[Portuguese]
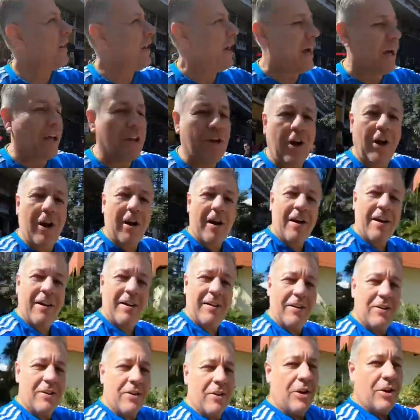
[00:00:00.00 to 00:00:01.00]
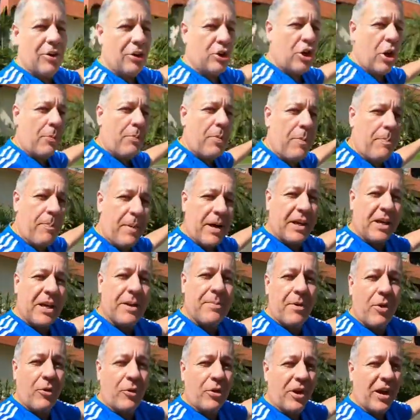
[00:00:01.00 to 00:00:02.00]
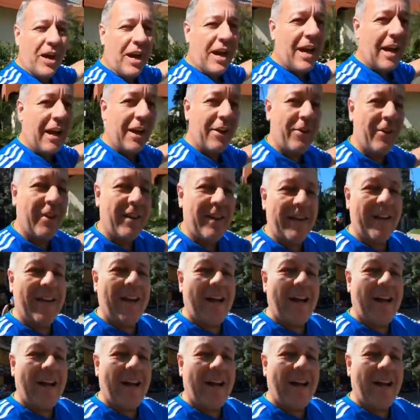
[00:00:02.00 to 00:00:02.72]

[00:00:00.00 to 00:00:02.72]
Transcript: aqui ó, Shopping Parque Balneário.